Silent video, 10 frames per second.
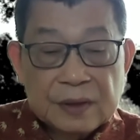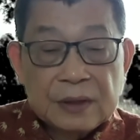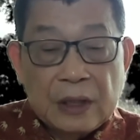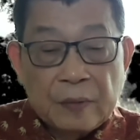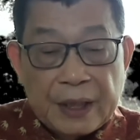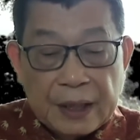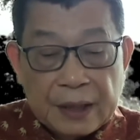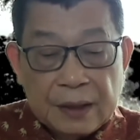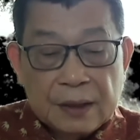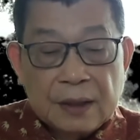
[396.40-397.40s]
因为
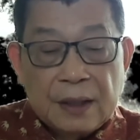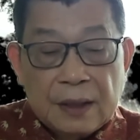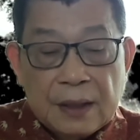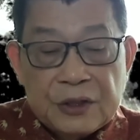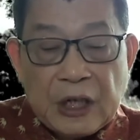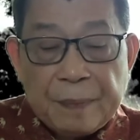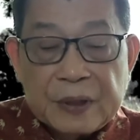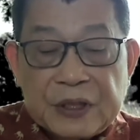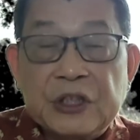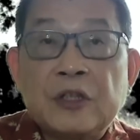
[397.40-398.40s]

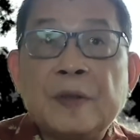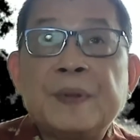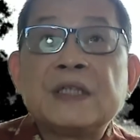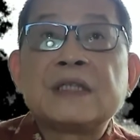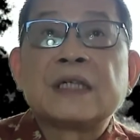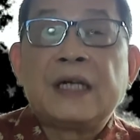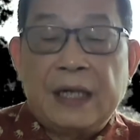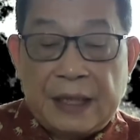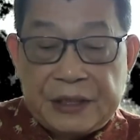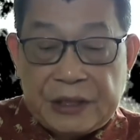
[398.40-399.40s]
呢，ChatGPT 这样的
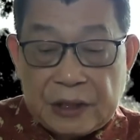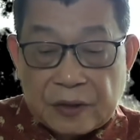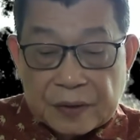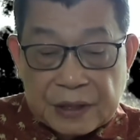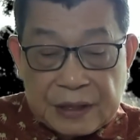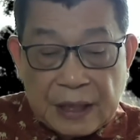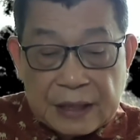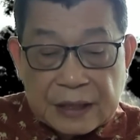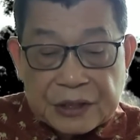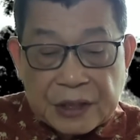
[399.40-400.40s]
AI 系统是建
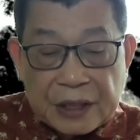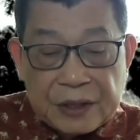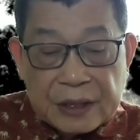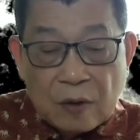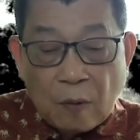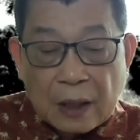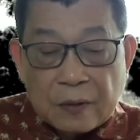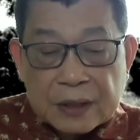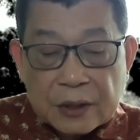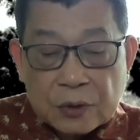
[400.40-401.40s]
立在神经网
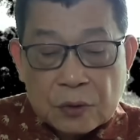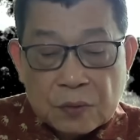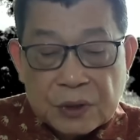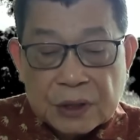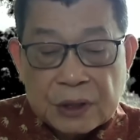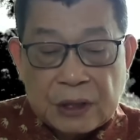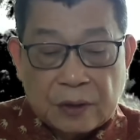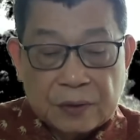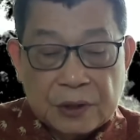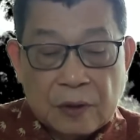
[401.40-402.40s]
络上的数字系
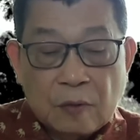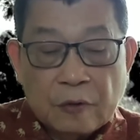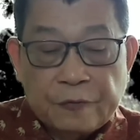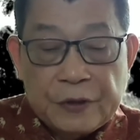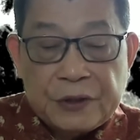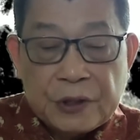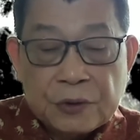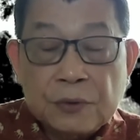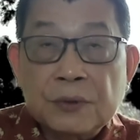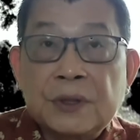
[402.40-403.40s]
统，是通过分析
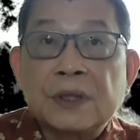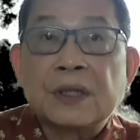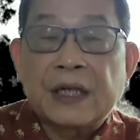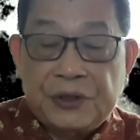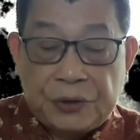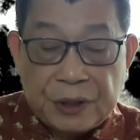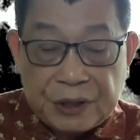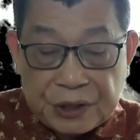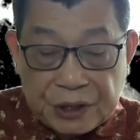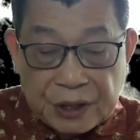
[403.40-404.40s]
数据来学
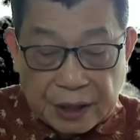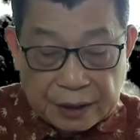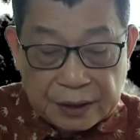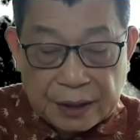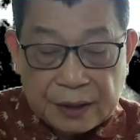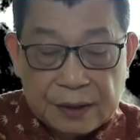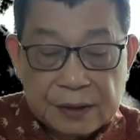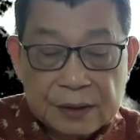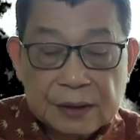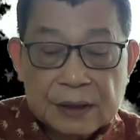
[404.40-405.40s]
习技能的。
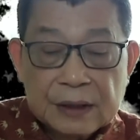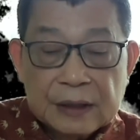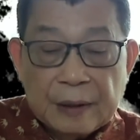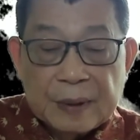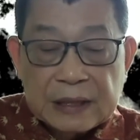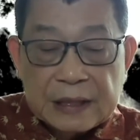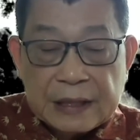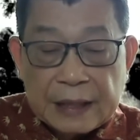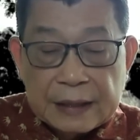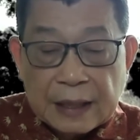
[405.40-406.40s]
那么这
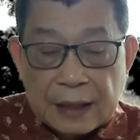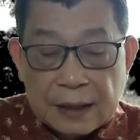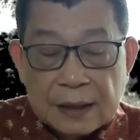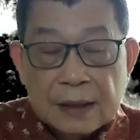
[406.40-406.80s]
些人呢，